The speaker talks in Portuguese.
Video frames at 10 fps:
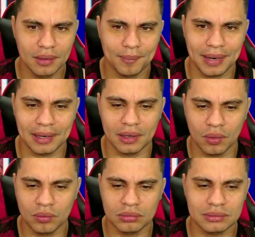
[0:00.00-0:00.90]
pra
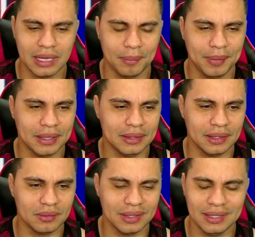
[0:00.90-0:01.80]
não tá
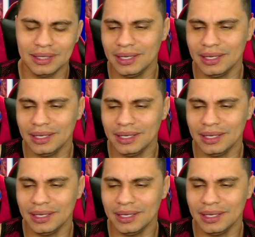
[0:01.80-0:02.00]
perdendo aí